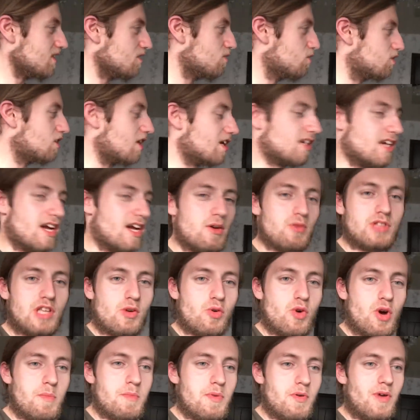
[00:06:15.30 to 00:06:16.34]
вот такая,
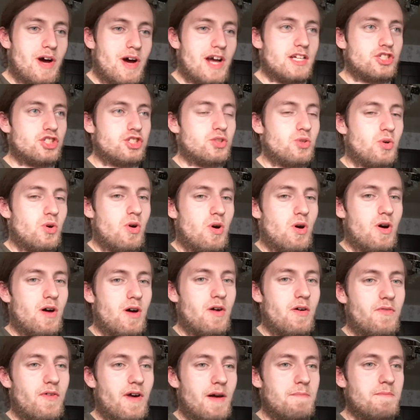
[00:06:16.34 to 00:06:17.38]
такое бывает,
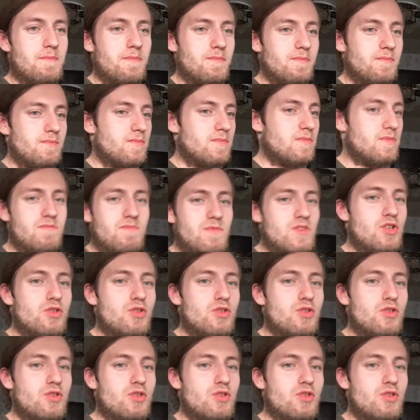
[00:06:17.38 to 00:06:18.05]
что вам,